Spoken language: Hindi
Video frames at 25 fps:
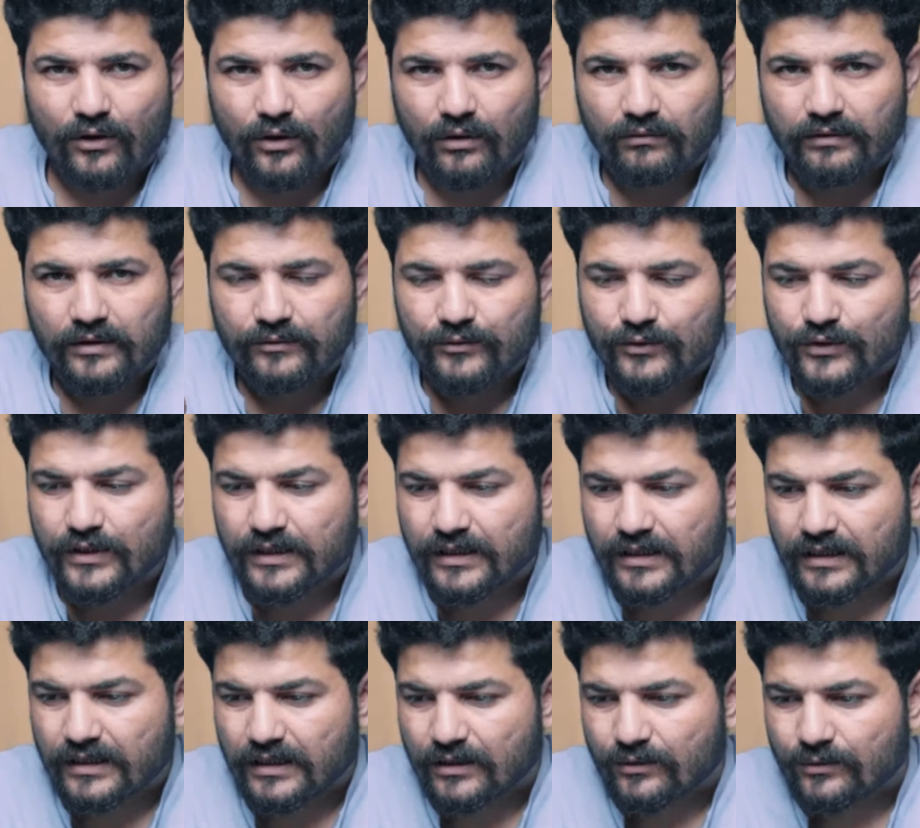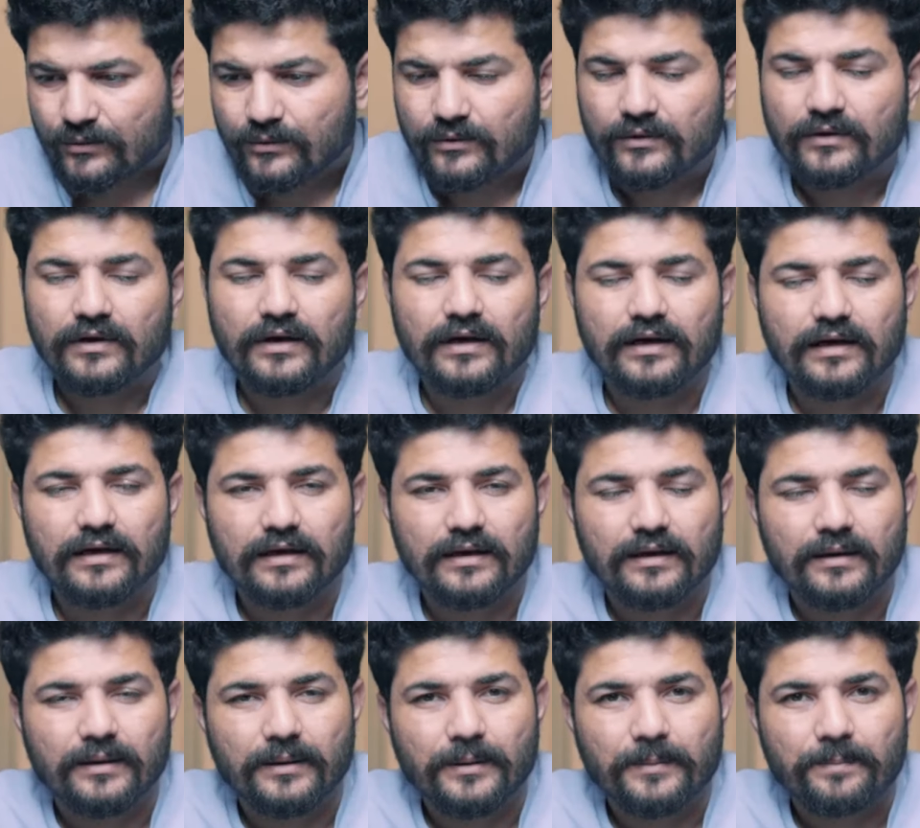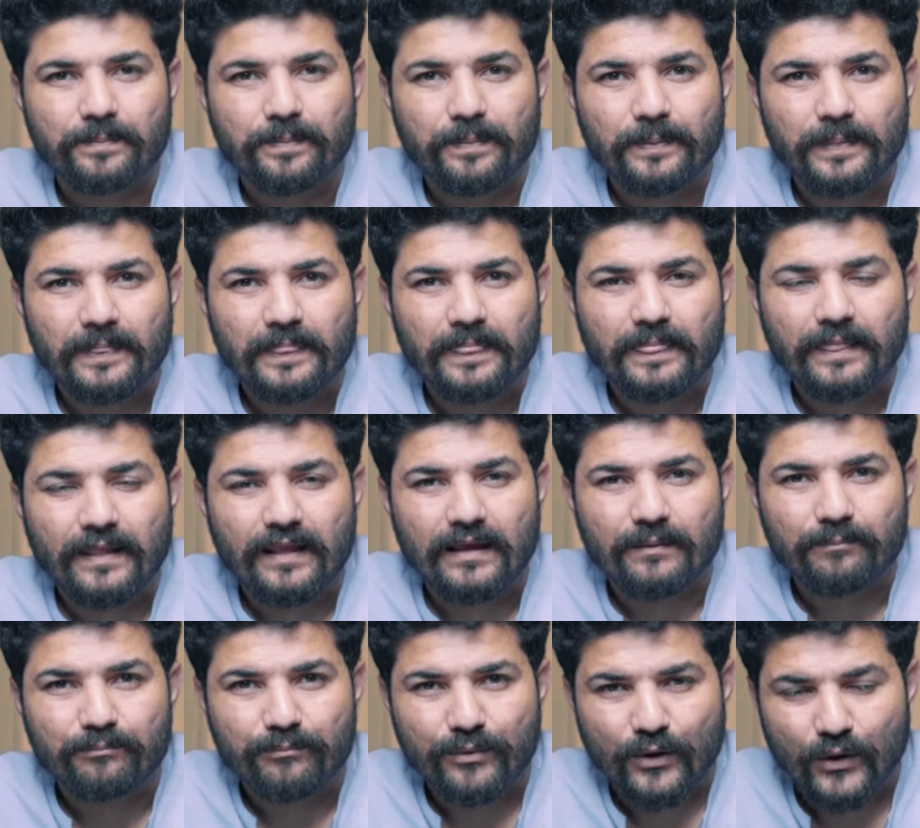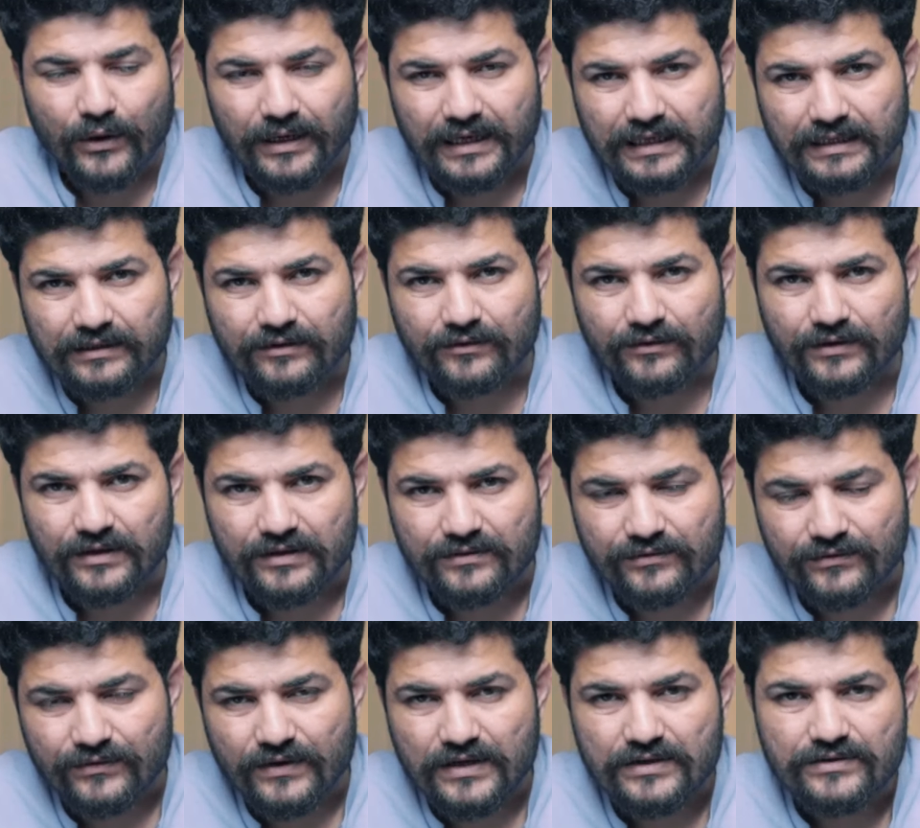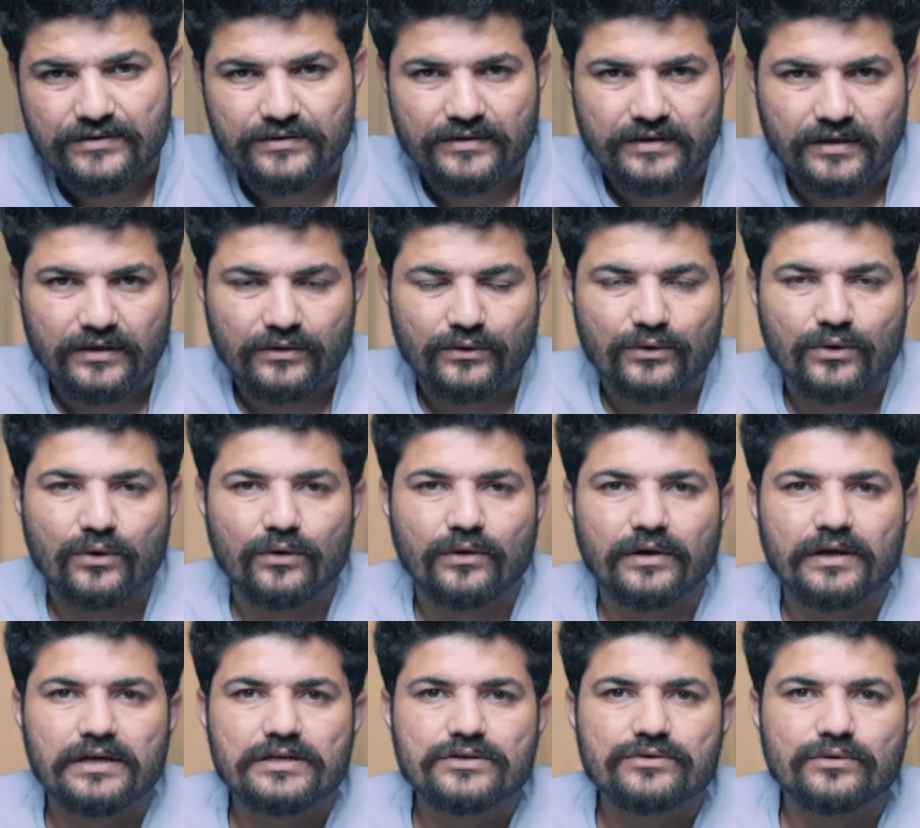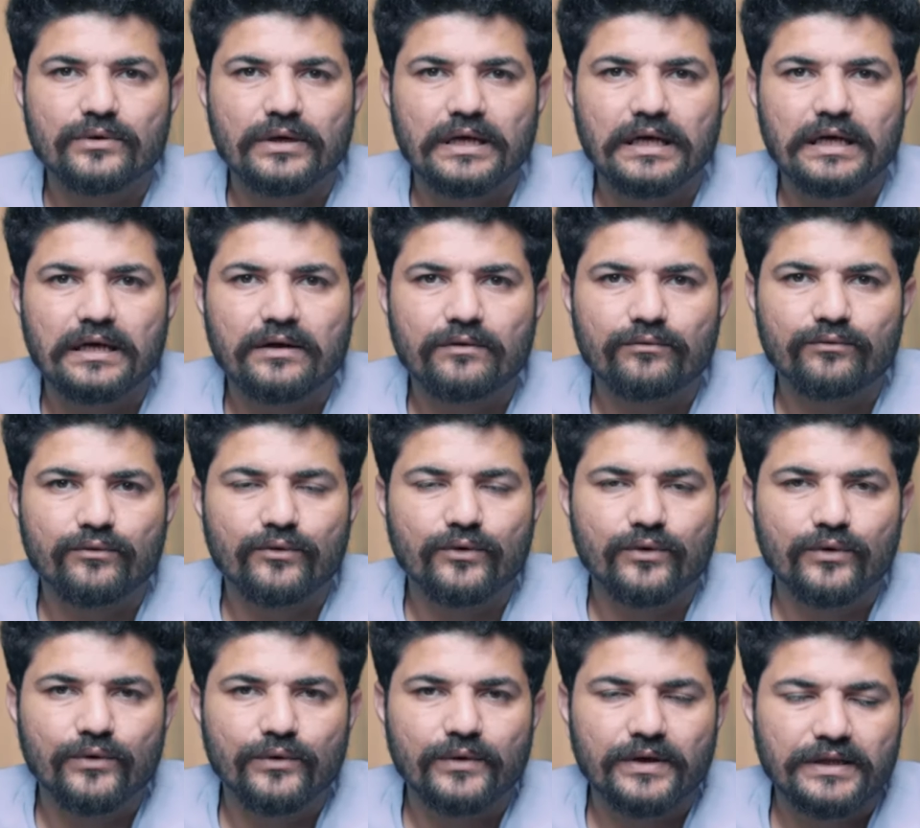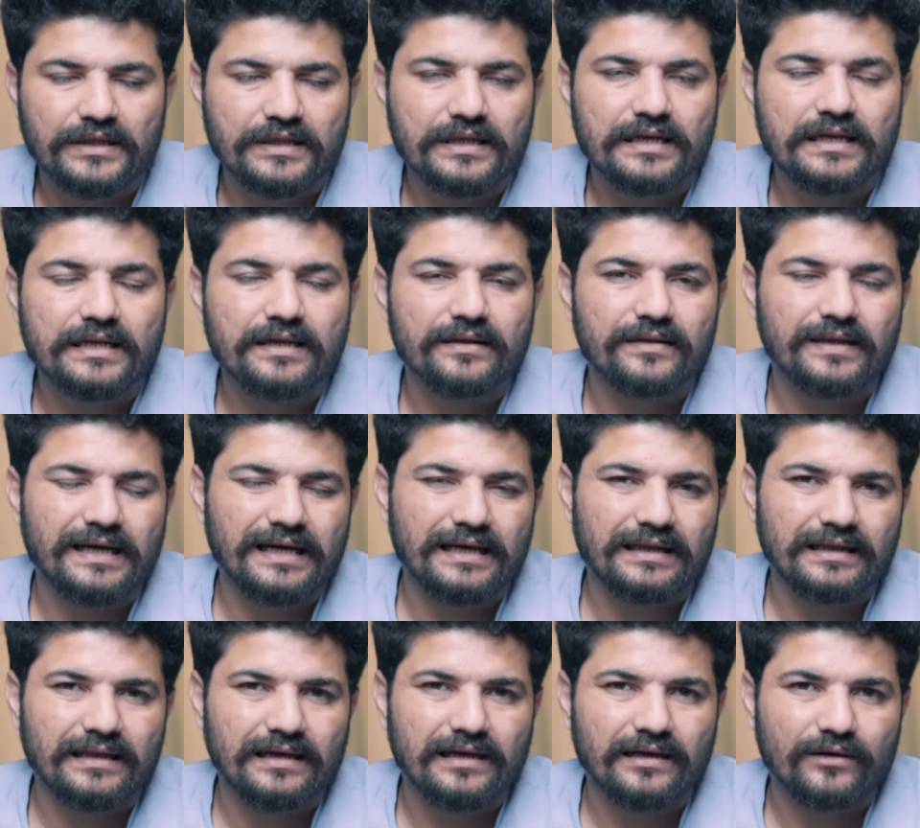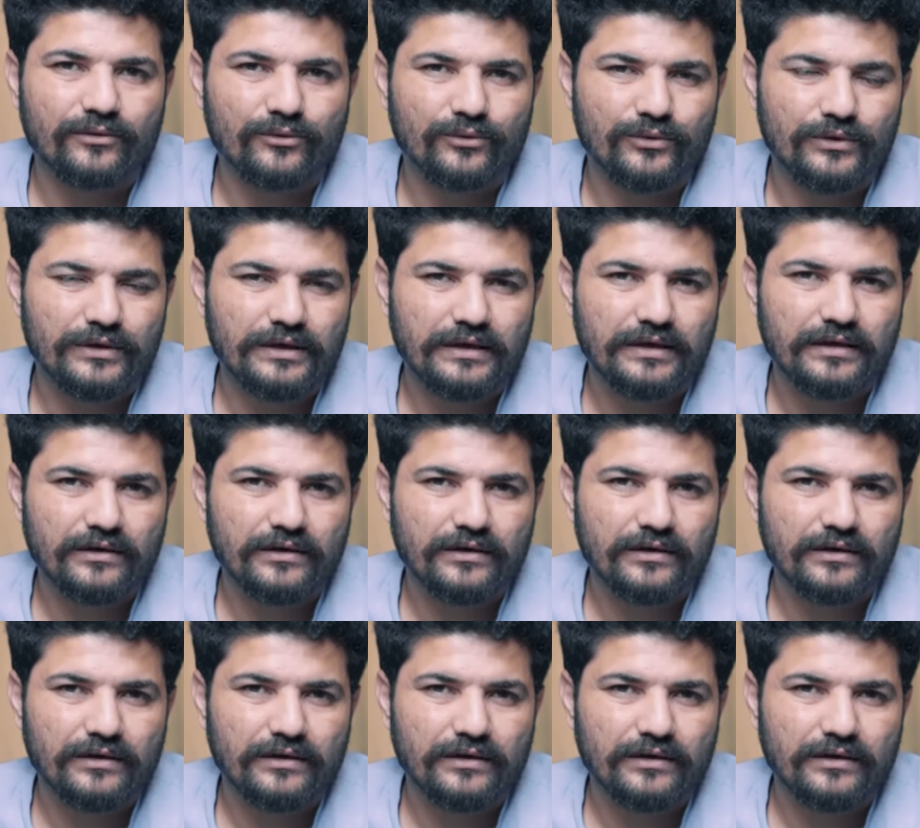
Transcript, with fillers: ओवरव्यू दे देता हूँ प्रोडक्ट रिसर्च टिकटॉक की जो है वो इतनी ज़्यादा कोई